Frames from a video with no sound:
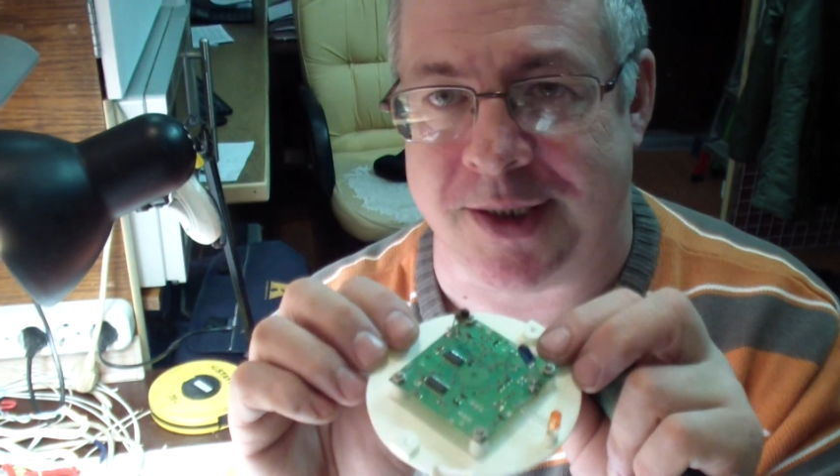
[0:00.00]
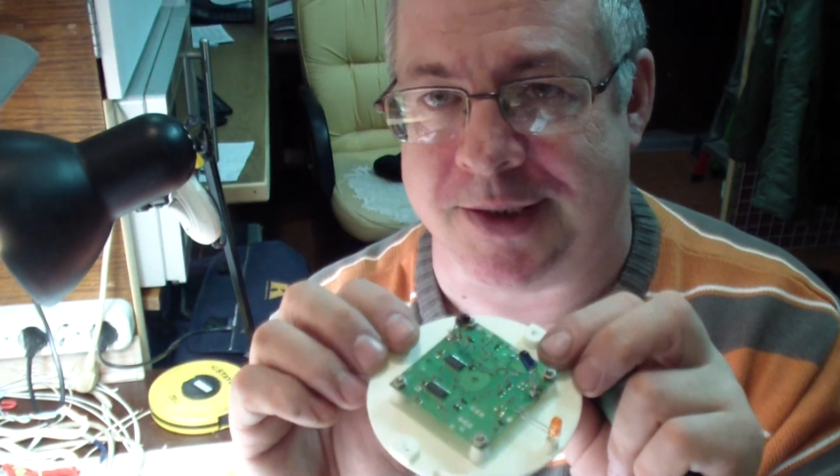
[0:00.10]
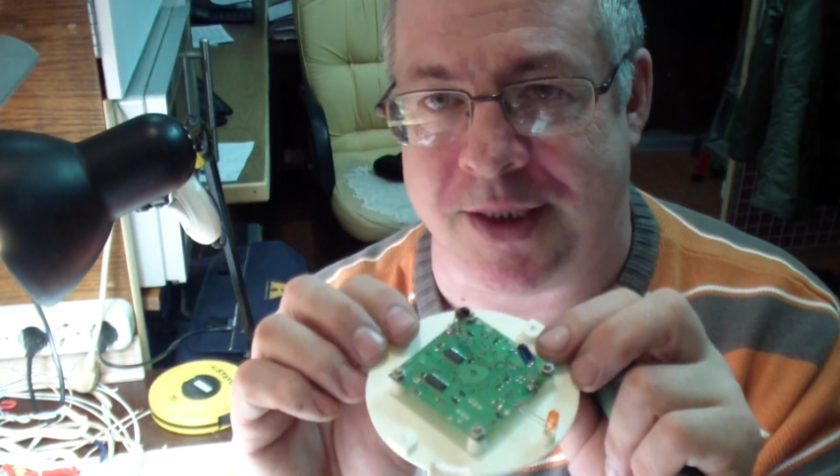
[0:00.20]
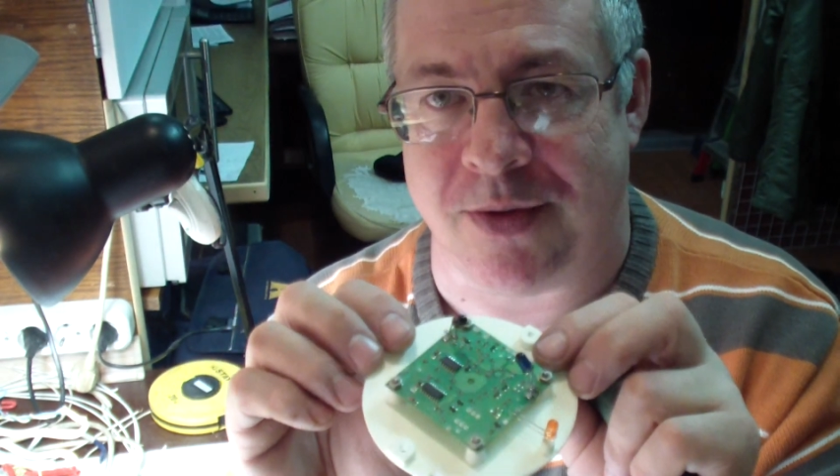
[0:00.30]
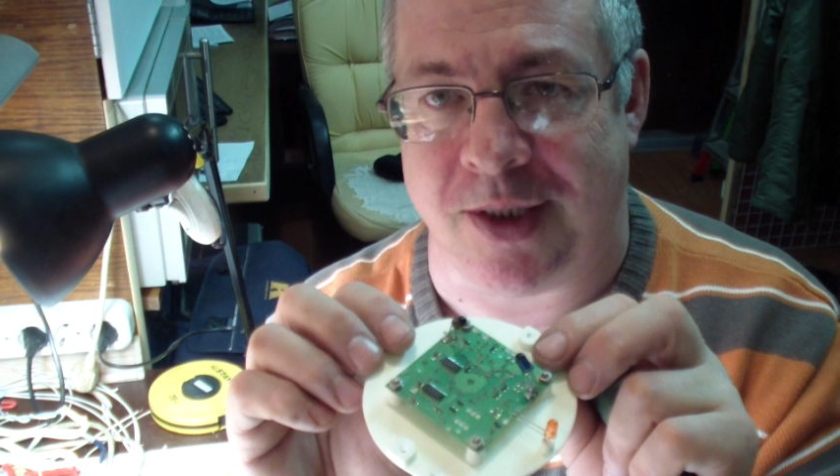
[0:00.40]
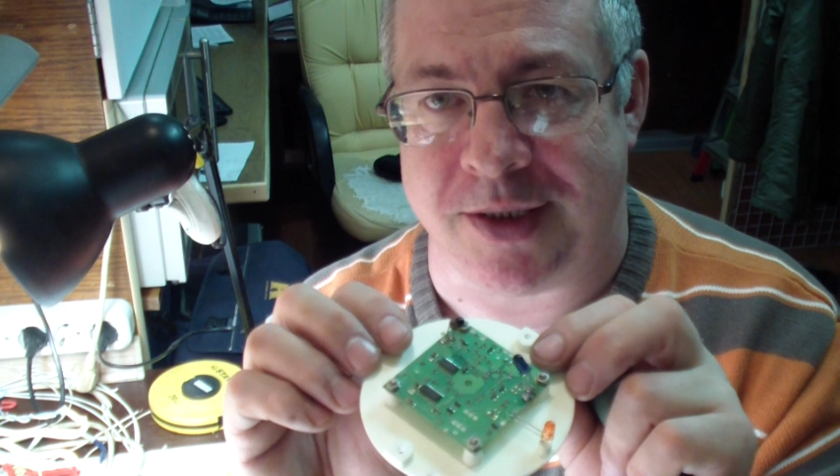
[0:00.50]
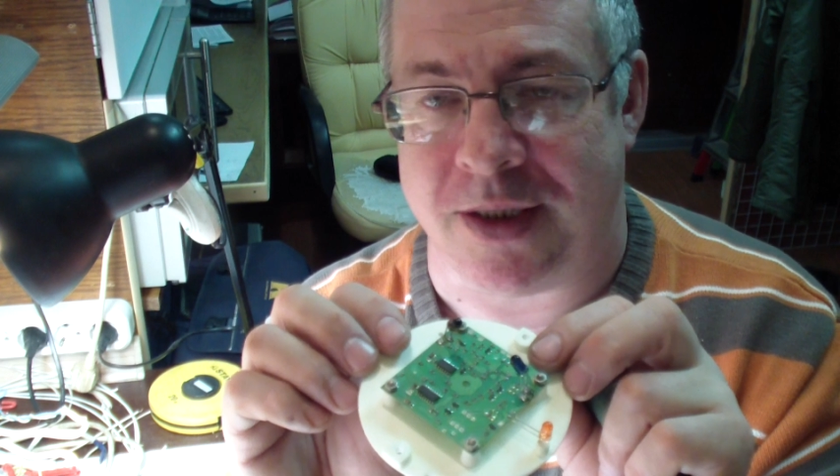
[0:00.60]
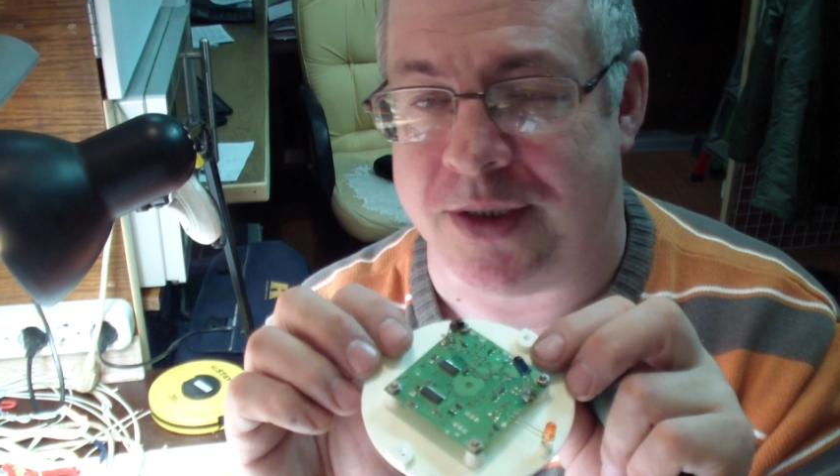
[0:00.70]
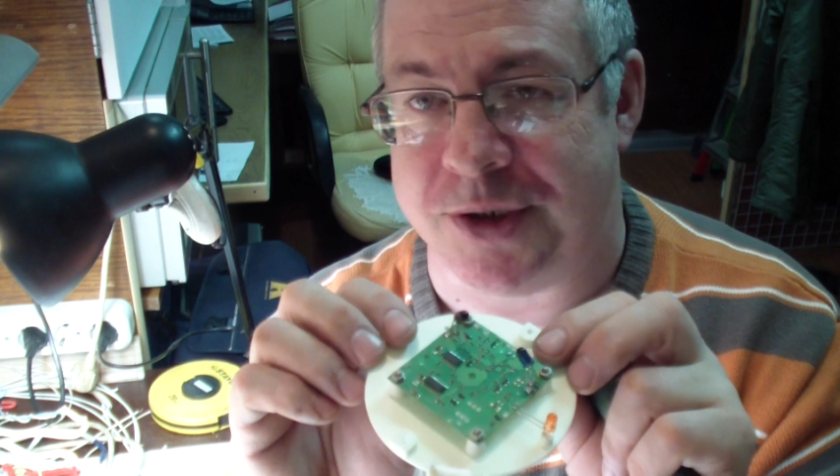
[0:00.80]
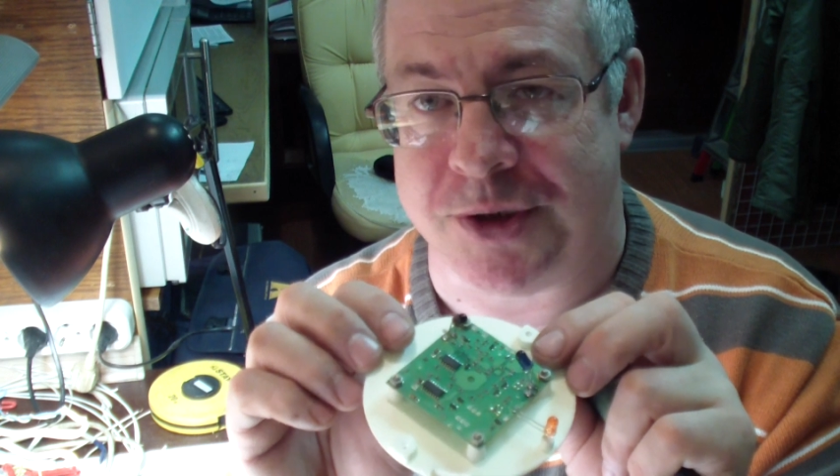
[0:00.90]

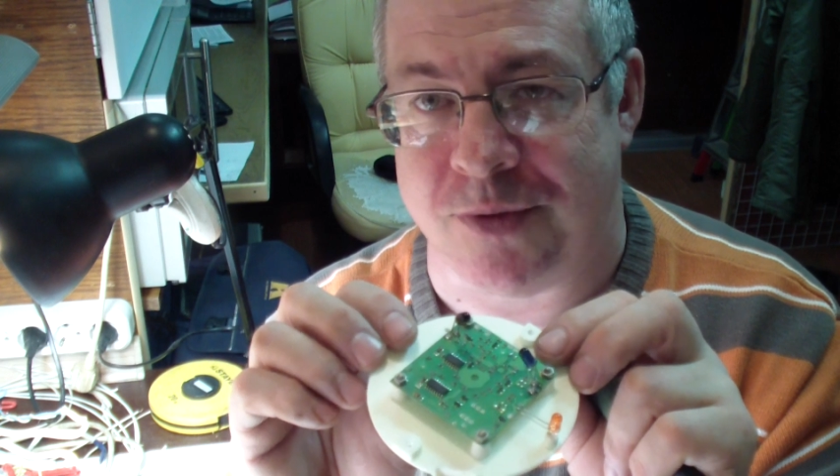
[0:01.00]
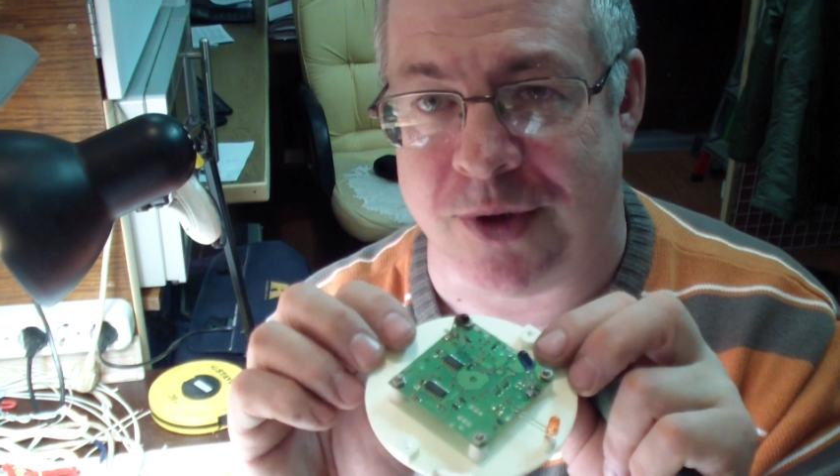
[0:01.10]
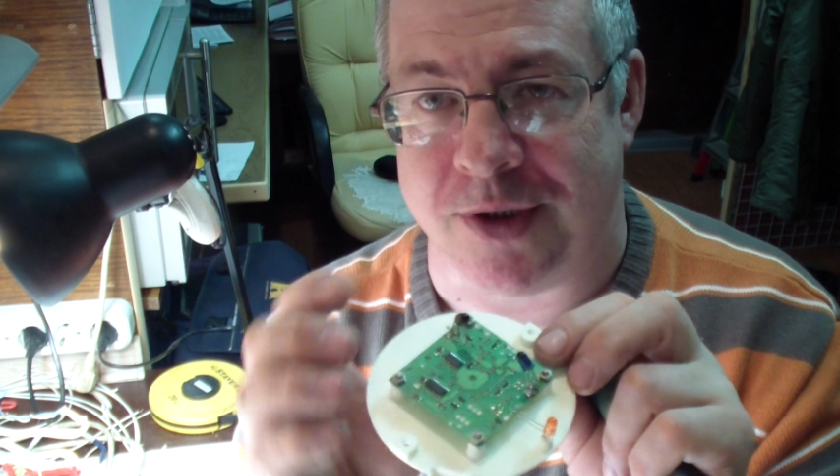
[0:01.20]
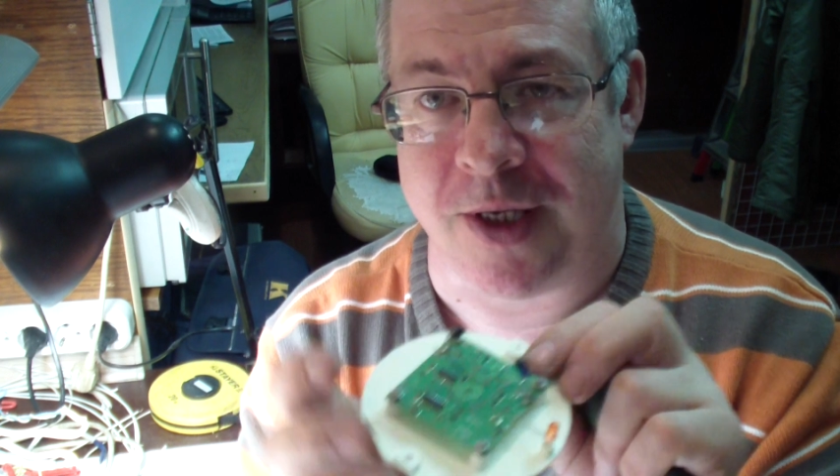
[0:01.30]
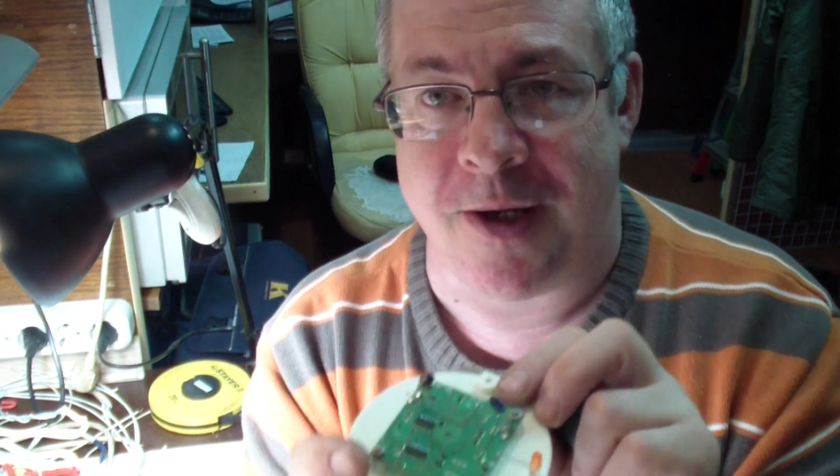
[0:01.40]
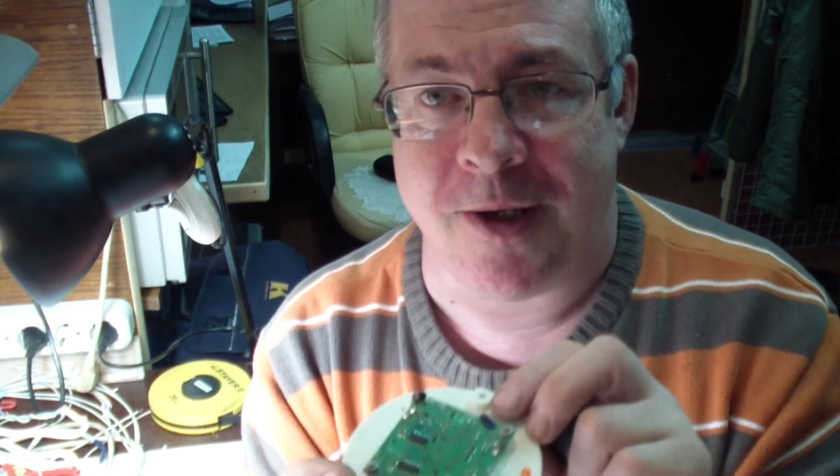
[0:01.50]
разрывателей, ничего нет.